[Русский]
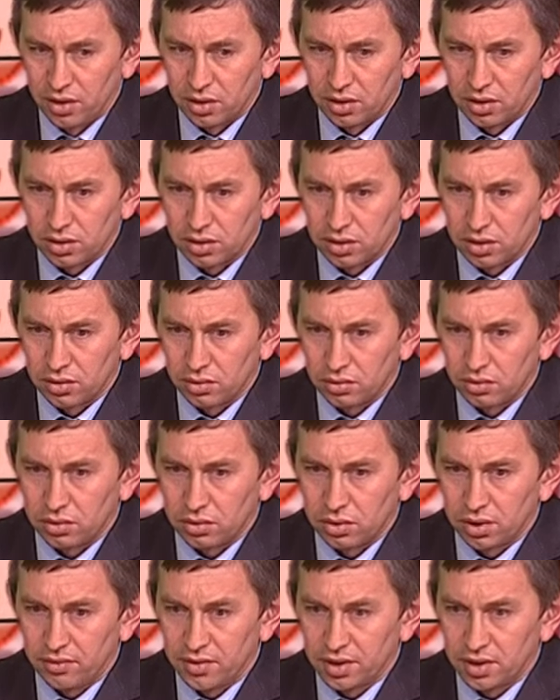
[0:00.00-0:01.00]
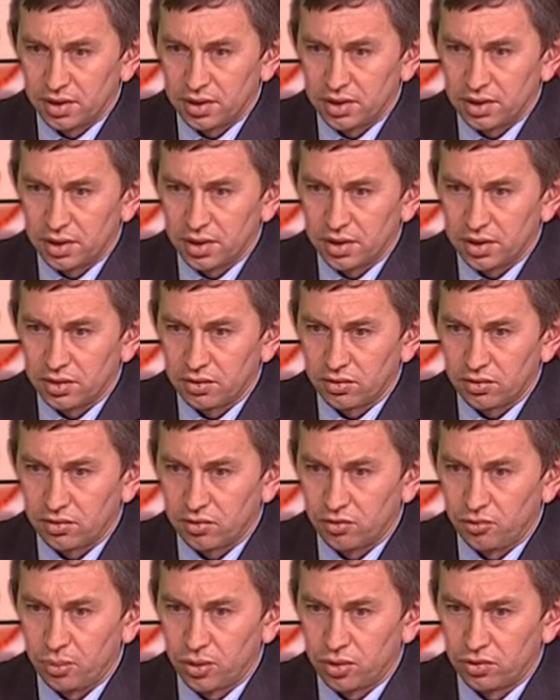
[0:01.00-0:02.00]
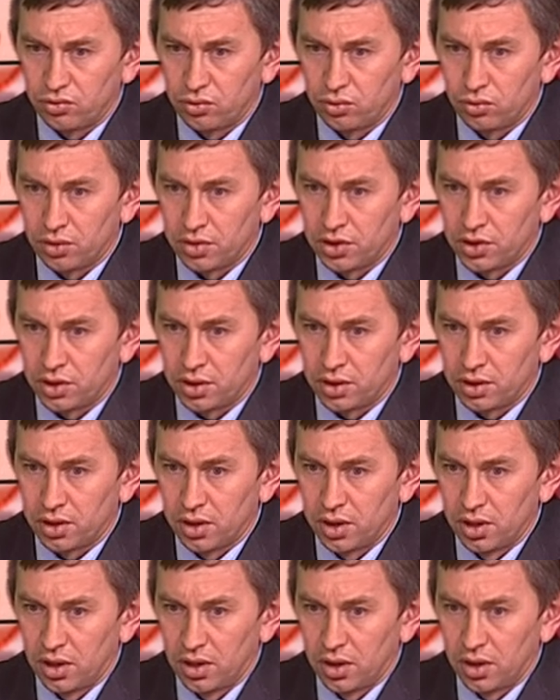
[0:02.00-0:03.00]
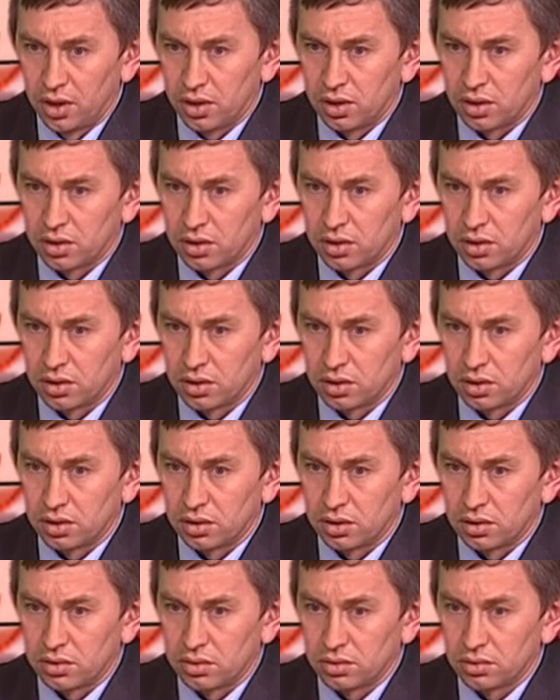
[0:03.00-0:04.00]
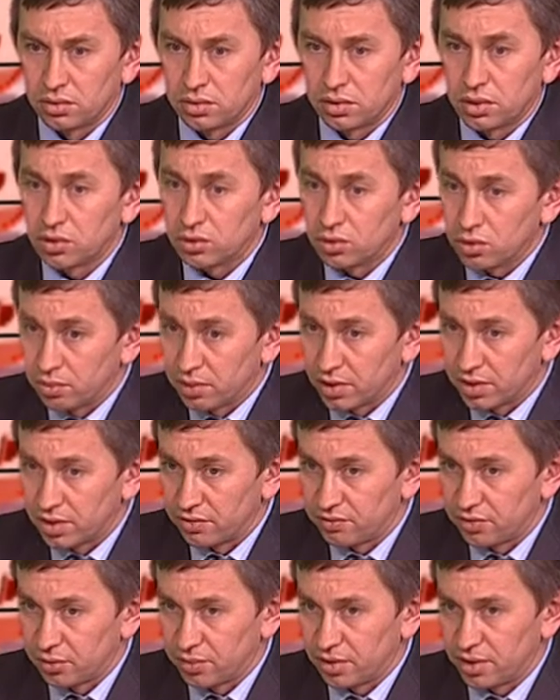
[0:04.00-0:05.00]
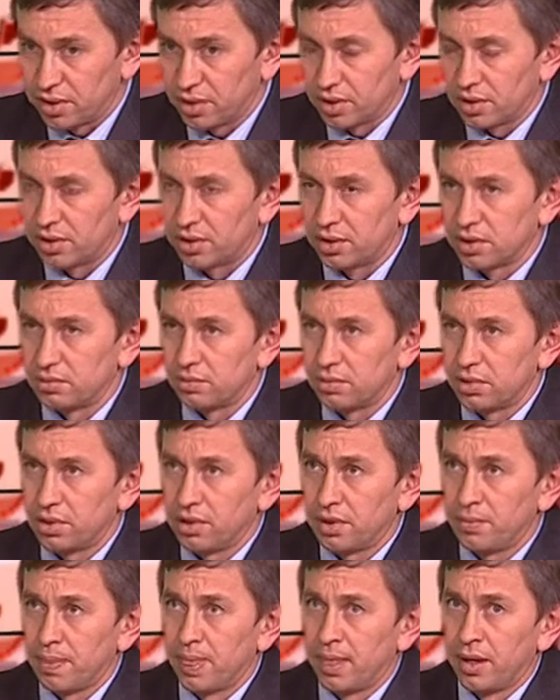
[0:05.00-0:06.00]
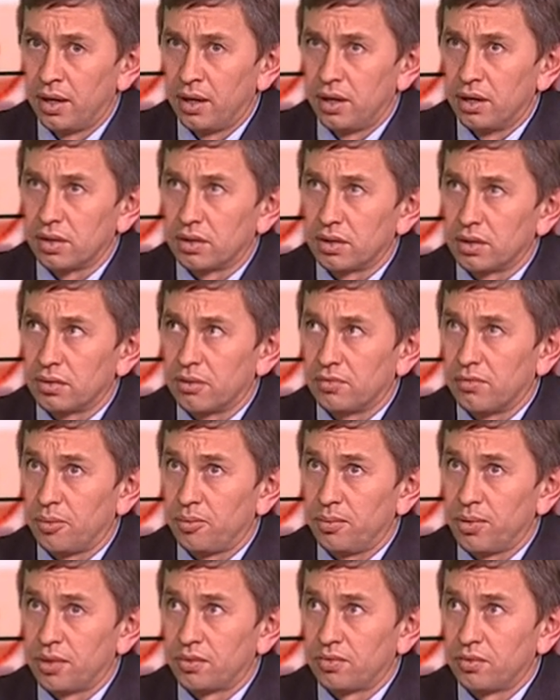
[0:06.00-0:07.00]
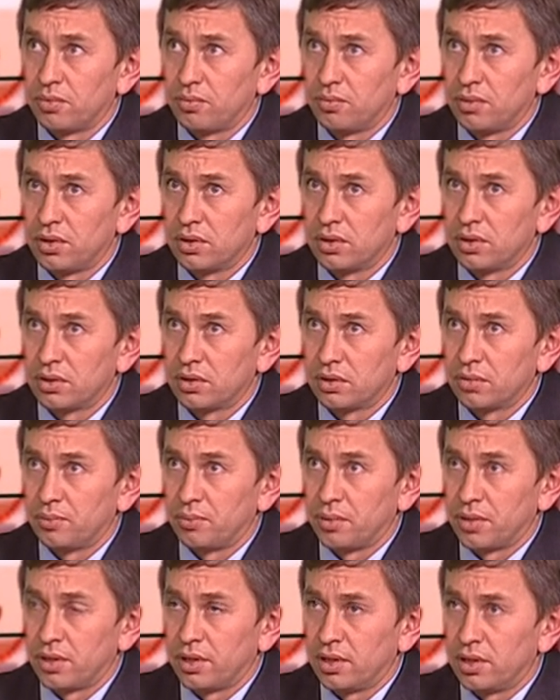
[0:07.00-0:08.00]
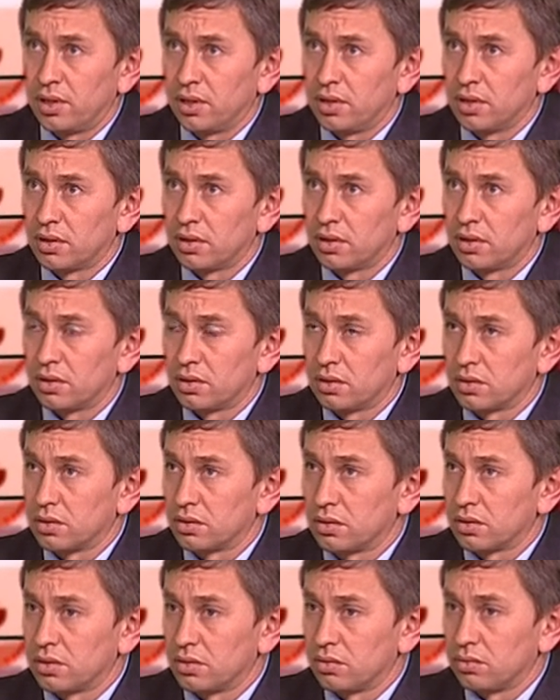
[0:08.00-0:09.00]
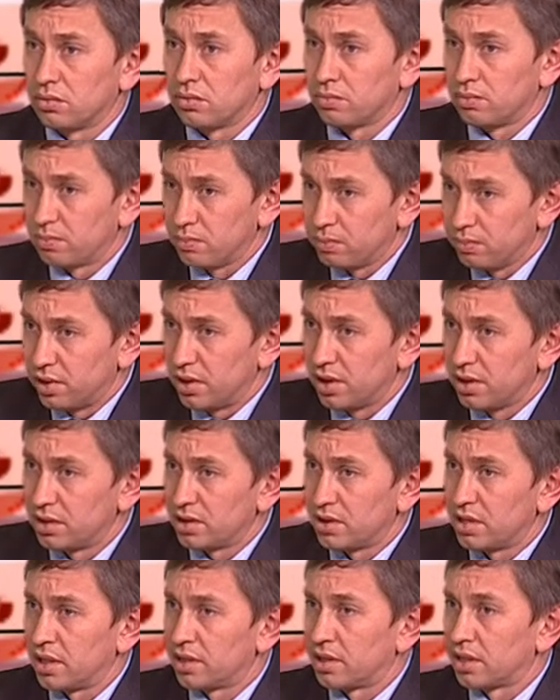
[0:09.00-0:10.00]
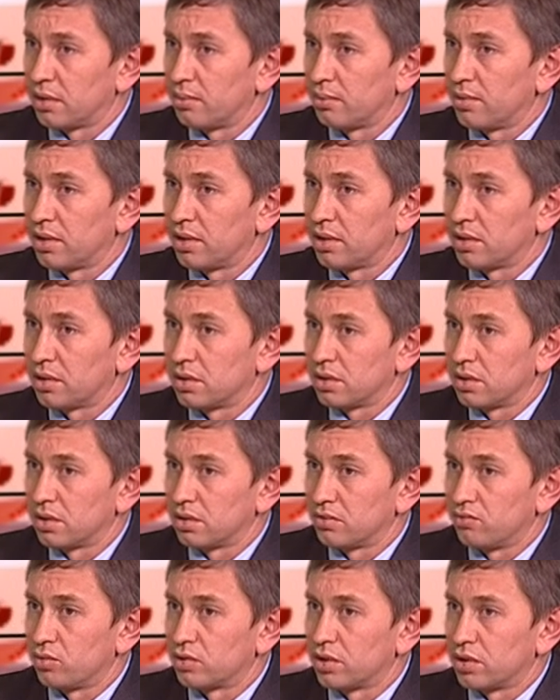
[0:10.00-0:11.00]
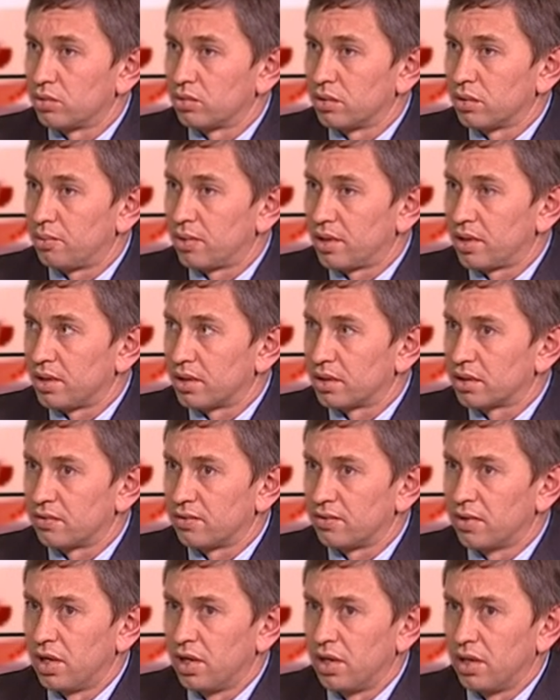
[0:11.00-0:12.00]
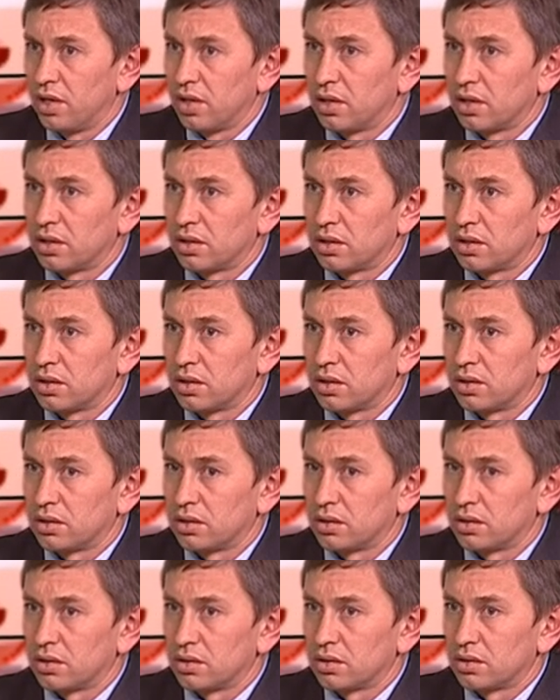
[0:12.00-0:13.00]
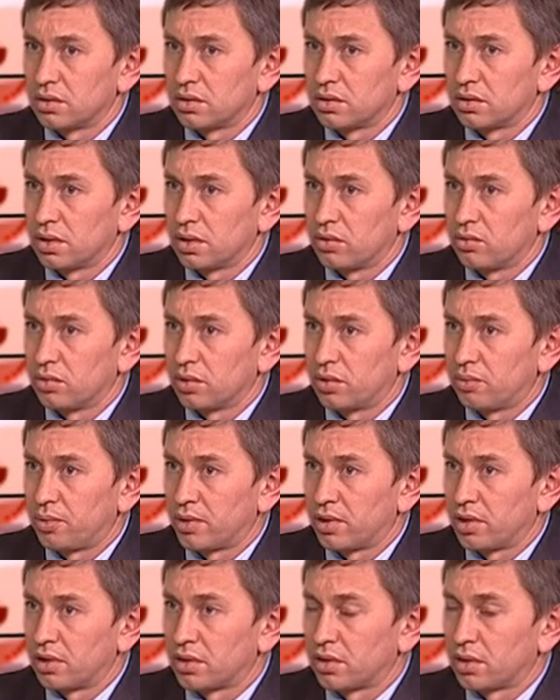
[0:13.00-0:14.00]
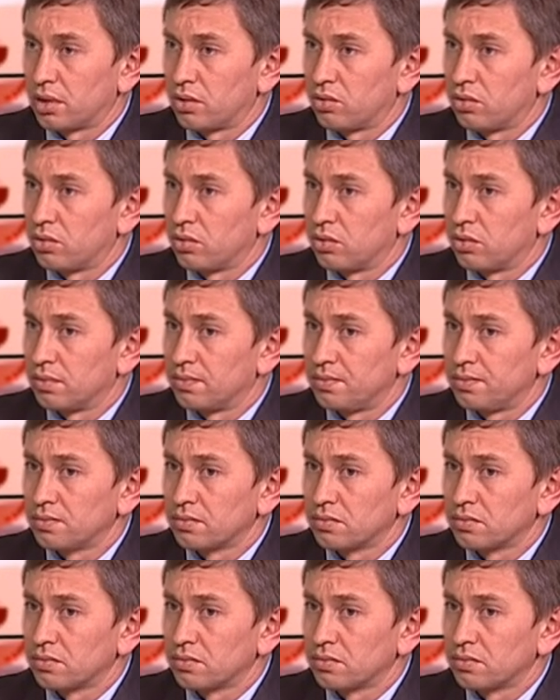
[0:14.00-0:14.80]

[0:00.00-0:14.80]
Э, но, наверное, здесь в первую очередь Э, на что обратить внимание хотелось бы, да? Э, во-первых, мы э, приняли, ну, были инициаторами двух законопроектов. Законопроекта о